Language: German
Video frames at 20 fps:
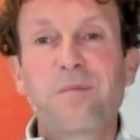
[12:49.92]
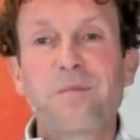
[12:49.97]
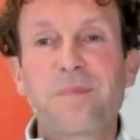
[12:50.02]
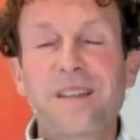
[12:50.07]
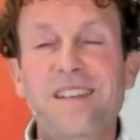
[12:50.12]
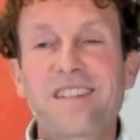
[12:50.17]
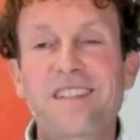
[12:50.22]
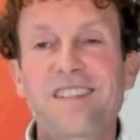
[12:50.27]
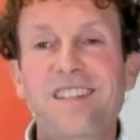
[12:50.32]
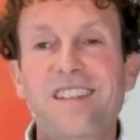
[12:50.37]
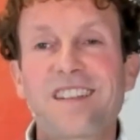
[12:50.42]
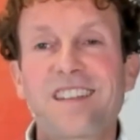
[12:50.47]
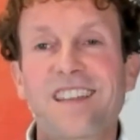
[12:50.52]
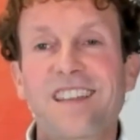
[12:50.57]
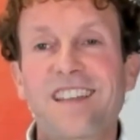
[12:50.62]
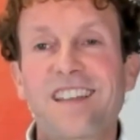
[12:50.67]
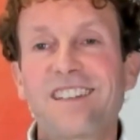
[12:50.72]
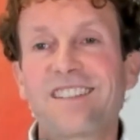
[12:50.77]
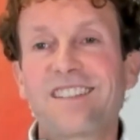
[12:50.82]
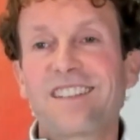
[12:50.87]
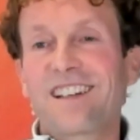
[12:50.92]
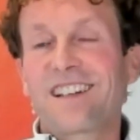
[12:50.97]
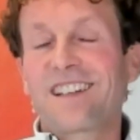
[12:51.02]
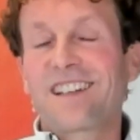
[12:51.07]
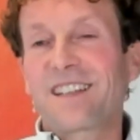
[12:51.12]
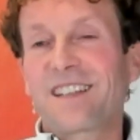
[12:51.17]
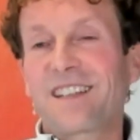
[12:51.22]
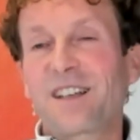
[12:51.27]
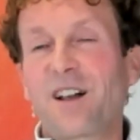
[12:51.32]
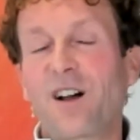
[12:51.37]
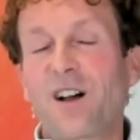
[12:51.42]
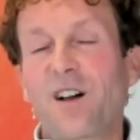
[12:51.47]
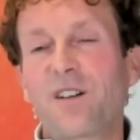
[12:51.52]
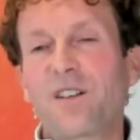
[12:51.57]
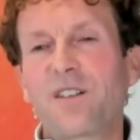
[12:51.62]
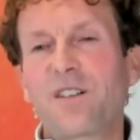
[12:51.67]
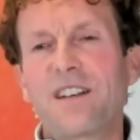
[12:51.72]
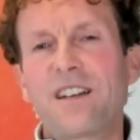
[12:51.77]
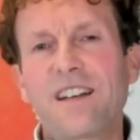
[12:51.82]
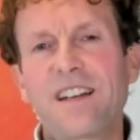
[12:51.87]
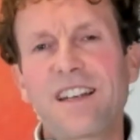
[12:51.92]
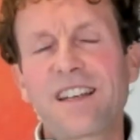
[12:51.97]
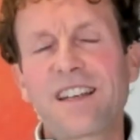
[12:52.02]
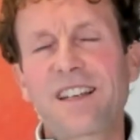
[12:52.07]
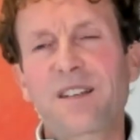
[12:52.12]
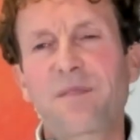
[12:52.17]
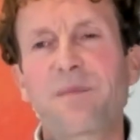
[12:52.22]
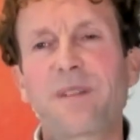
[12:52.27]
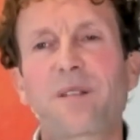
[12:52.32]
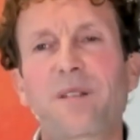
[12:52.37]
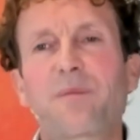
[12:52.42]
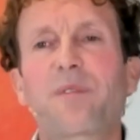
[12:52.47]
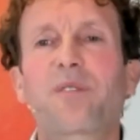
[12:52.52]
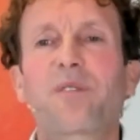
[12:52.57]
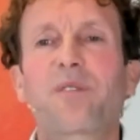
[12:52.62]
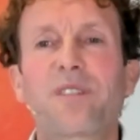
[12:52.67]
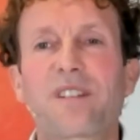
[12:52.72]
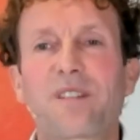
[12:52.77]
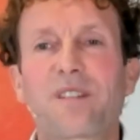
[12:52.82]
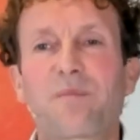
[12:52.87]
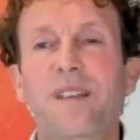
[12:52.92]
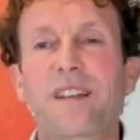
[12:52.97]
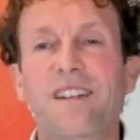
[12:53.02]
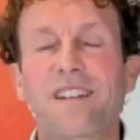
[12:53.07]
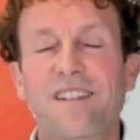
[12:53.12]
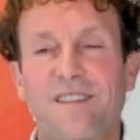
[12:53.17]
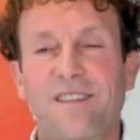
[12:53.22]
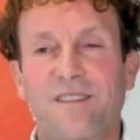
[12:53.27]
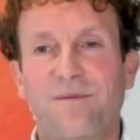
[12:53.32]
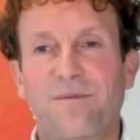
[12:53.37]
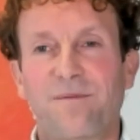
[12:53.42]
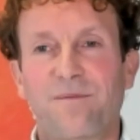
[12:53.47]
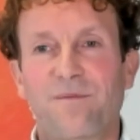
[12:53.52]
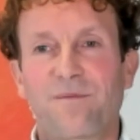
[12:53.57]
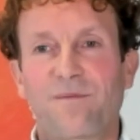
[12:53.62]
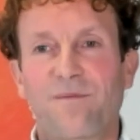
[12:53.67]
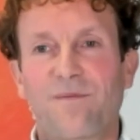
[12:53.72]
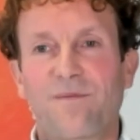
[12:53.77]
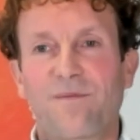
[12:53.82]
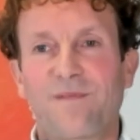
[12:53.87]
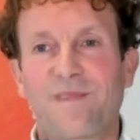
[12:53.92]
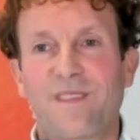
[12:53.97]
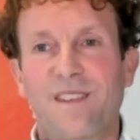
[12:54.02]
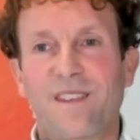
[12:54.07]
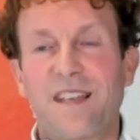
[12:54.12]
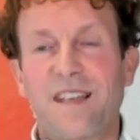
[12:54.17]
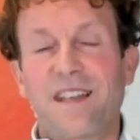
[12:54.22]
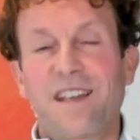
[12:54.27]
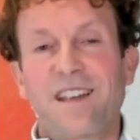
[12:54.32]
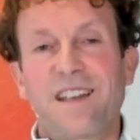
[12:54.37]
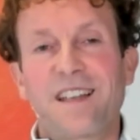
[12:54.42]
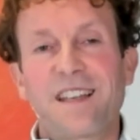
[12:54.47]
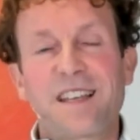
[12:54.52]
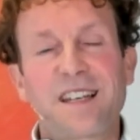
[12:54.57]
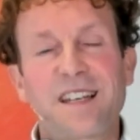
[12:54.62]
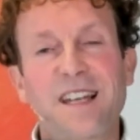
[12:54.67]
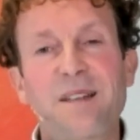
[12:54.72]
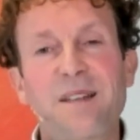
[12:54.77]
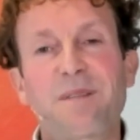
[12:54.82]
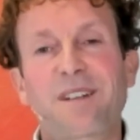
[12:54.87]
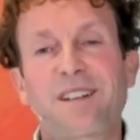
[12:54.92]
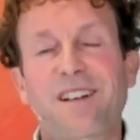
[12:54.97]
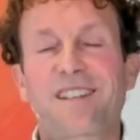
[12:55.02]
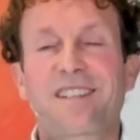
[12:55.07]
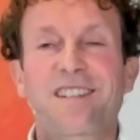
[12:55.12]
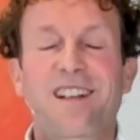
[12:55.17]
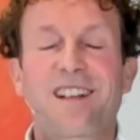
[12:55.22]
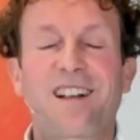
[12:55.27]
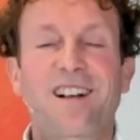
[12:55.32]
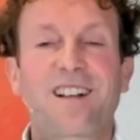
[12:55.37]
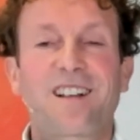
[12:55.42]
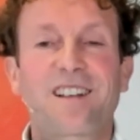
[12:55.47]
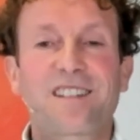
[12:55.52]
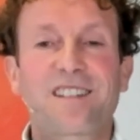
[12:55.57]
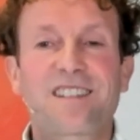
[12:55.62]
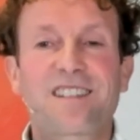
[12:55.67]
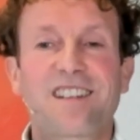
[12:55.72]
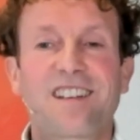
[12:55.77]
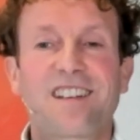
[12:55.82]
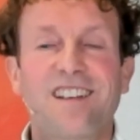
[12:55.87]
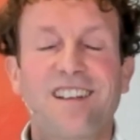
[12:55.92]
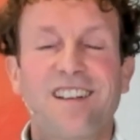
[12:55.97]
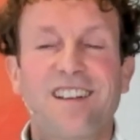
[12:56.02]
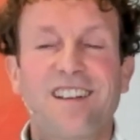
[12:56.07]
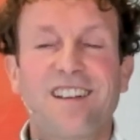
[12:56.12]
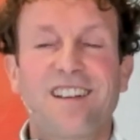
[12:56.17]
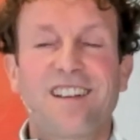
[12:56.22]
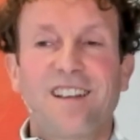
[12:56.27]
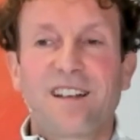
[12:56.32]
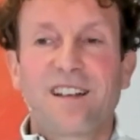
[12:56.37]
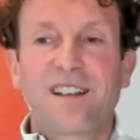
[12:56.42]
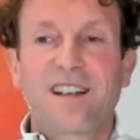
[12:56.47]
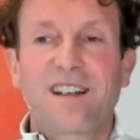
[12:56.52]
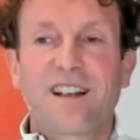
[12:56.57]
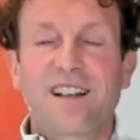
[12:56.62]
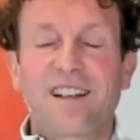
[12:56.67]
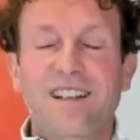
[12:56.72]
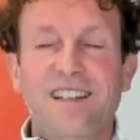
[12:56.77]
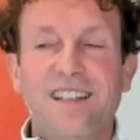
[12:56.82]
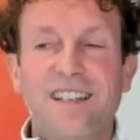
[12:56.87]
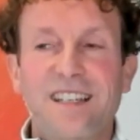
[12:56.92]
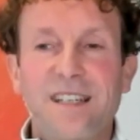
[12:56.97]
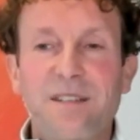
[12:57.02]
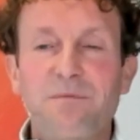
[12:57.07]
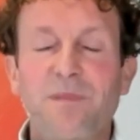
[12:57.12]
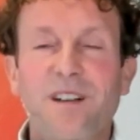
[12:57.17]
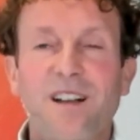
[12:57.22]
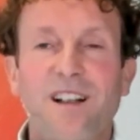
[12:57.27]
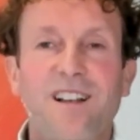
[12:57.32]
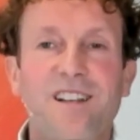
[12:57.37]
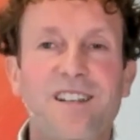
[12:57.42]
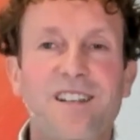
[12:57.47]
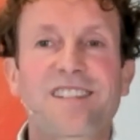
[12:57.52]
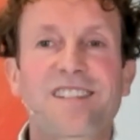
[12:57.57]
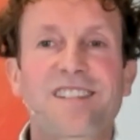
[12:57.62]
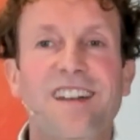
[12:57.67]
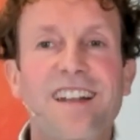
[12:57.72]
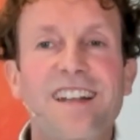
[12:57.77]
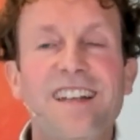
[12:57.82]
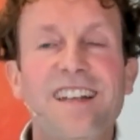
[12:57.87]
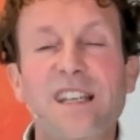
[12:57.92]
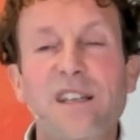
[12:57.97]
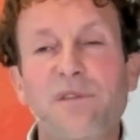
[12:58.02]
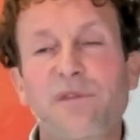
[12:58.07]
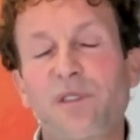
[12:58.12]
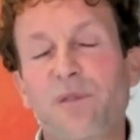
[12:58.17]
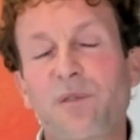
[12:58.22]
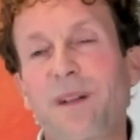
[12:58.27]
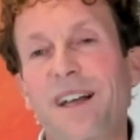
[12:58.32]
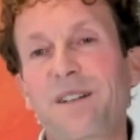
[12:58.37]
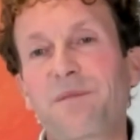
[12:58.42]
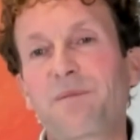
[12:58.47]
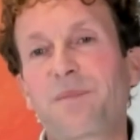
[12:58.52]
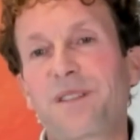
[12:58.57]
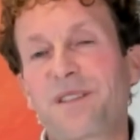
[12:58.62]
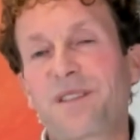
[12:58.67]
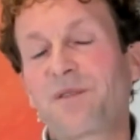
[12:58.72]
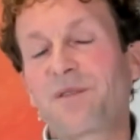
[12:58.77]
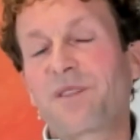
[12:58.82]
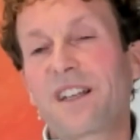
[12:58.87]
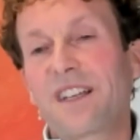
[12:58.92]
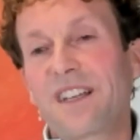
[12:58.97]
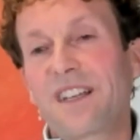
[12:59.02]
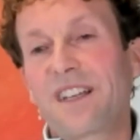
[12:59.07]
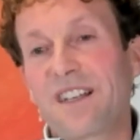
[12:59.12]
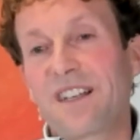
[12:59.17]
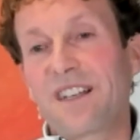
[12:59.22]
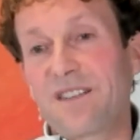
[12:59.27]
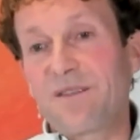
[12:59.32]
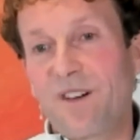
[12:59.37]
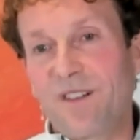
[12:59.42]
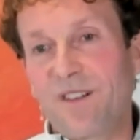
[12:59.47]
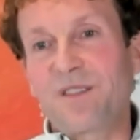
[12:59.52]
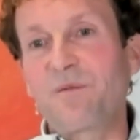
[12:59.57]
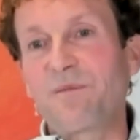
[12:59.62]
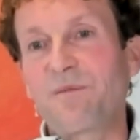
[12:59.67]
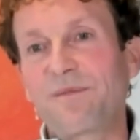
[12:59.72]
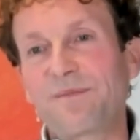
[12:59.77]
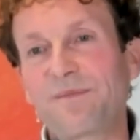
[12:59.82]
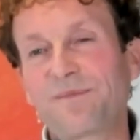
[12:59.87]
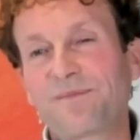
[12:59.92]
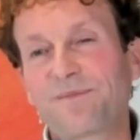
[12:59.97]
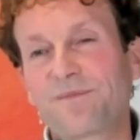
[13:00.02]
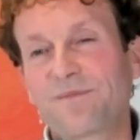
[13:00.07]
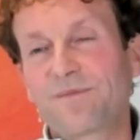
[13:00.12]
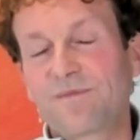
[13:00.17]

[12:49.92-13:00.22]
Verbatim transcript: bis ich innerlich nicht mehr berührt bin. Ich nehme das als immer als Training für mein persönliches Wachstum.